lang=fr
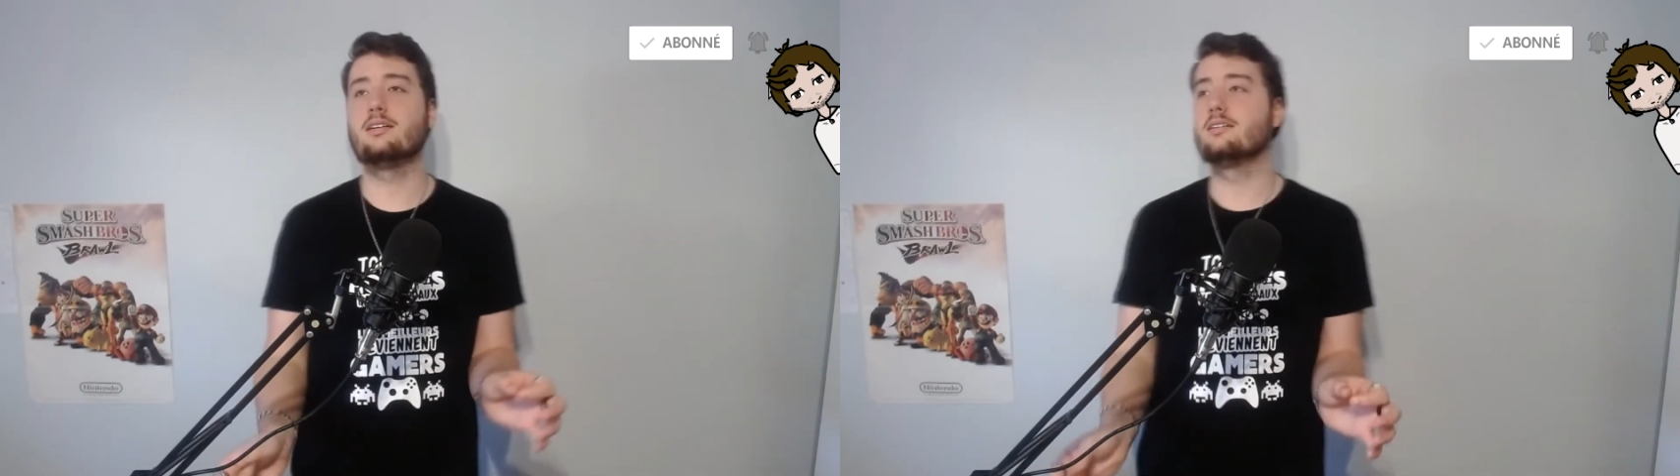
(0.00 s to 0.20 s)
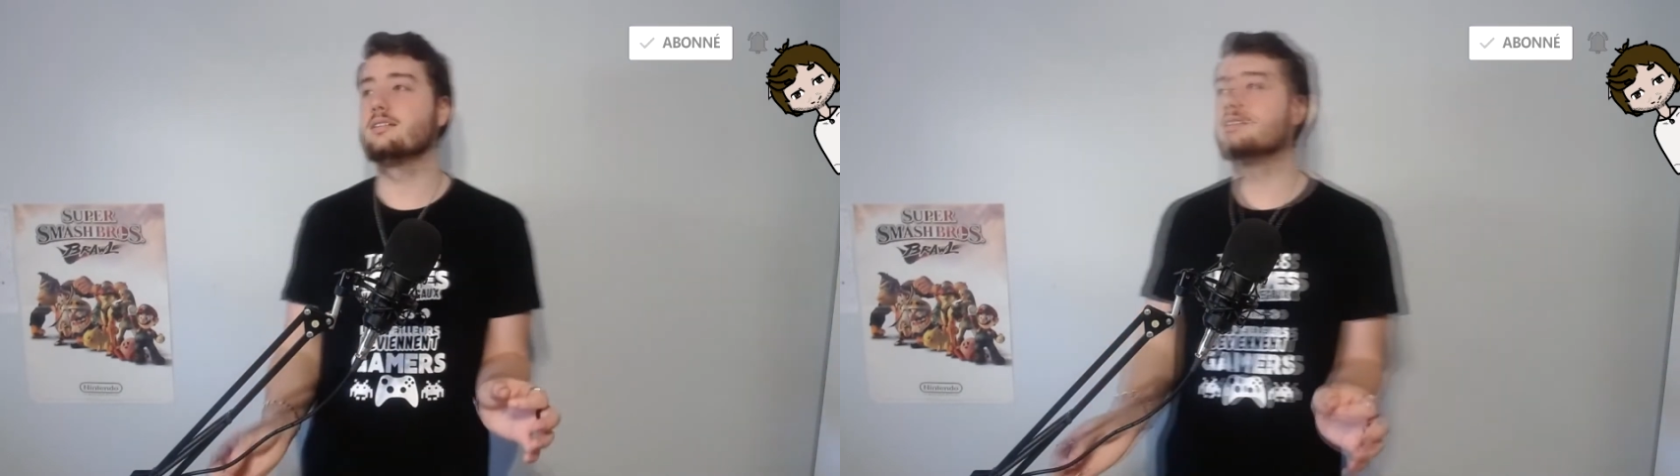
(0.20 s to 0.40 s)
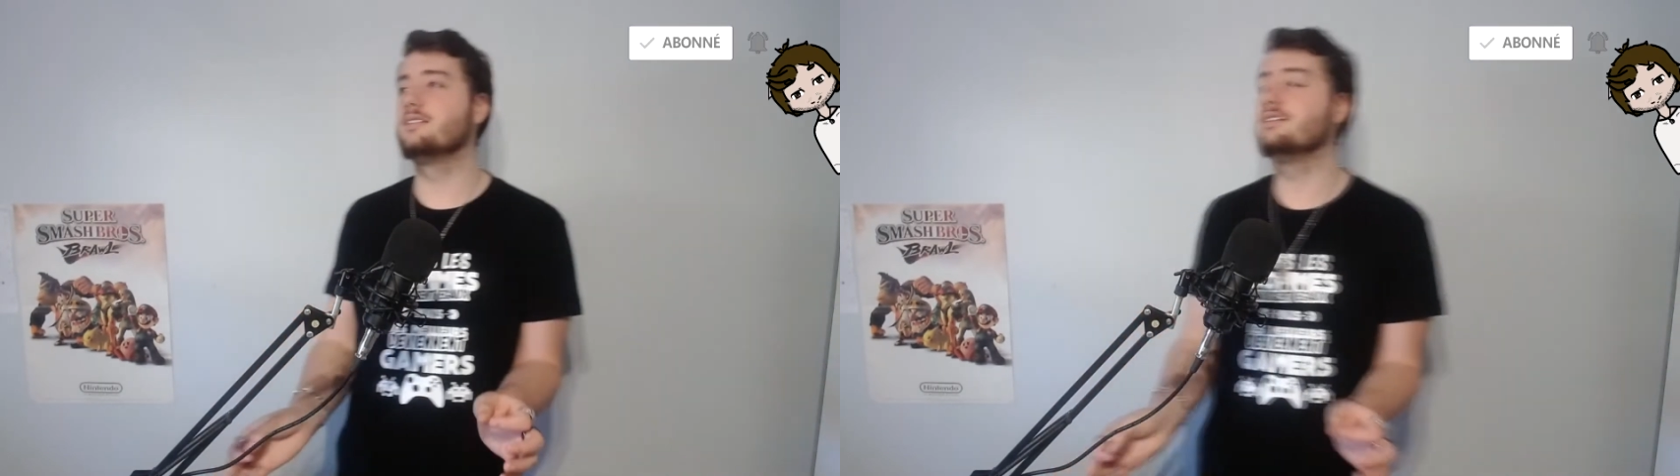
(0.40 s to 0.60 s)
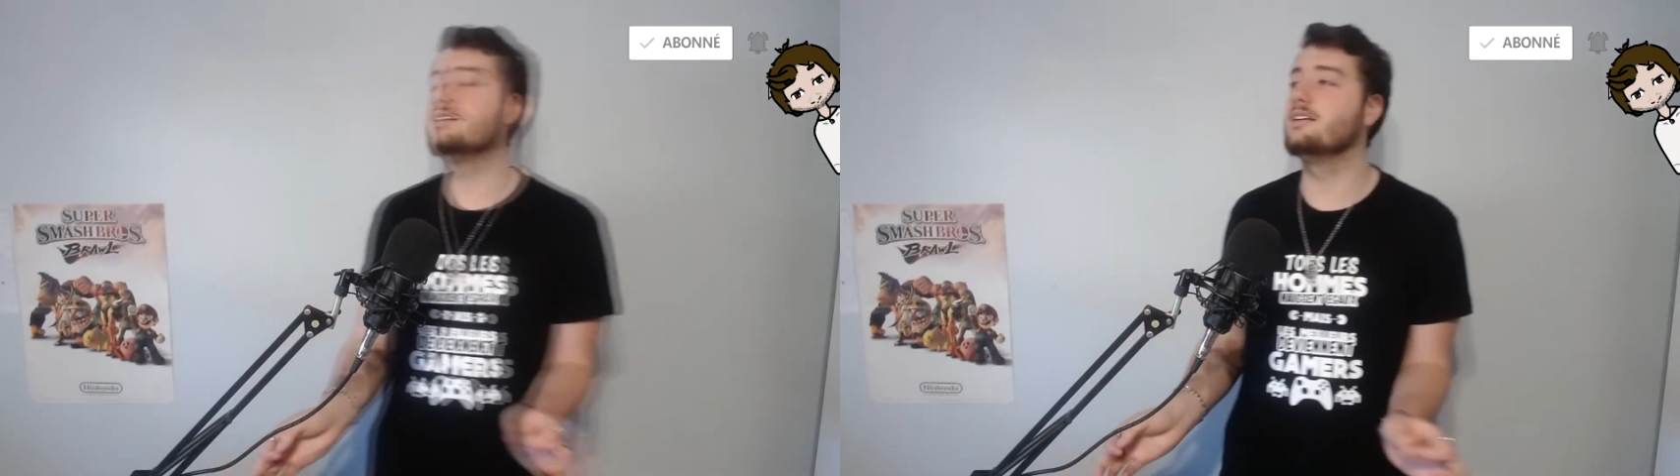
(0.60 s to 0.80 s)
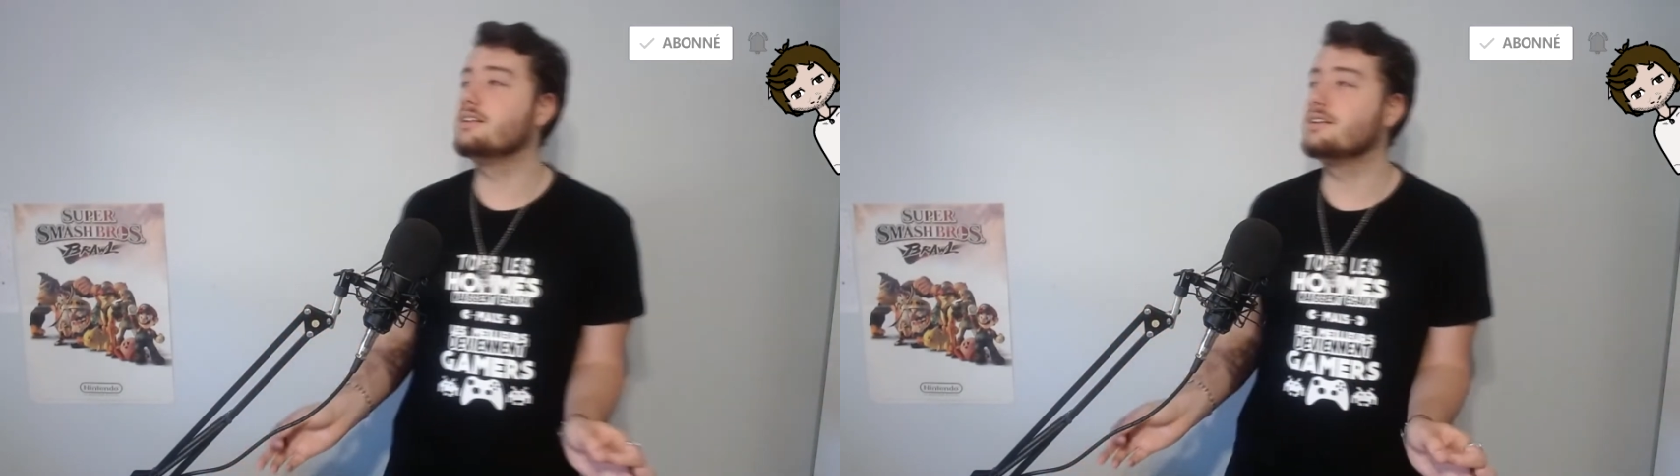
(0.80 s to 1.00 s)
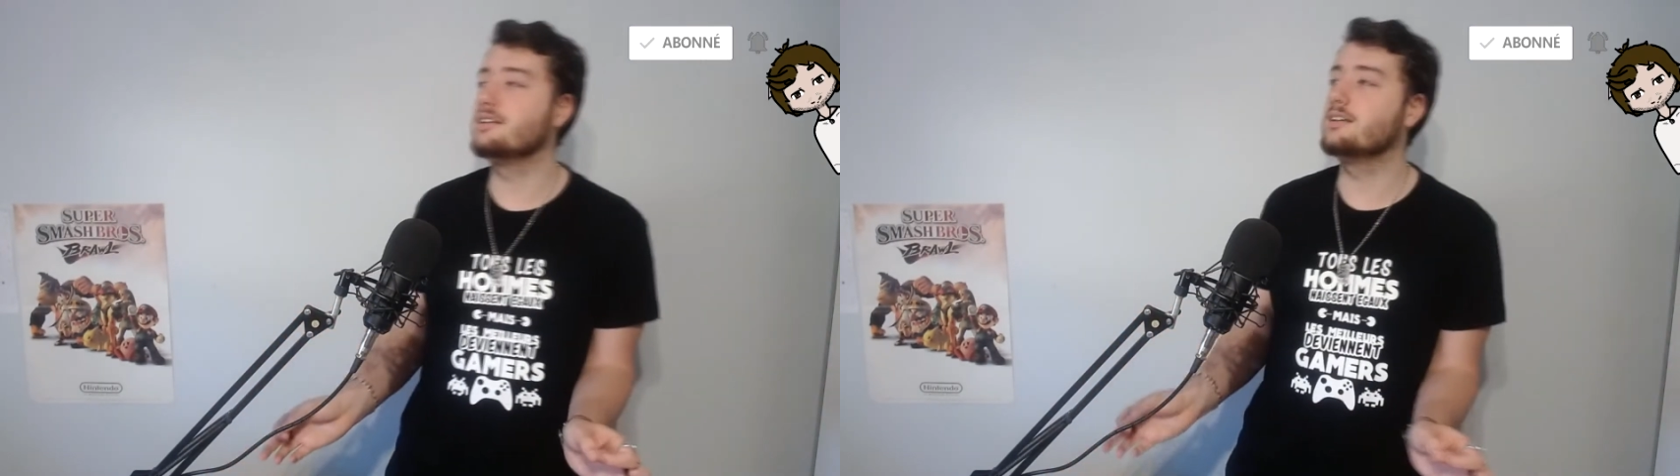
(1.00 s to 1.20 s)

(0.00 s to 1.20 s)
c'est...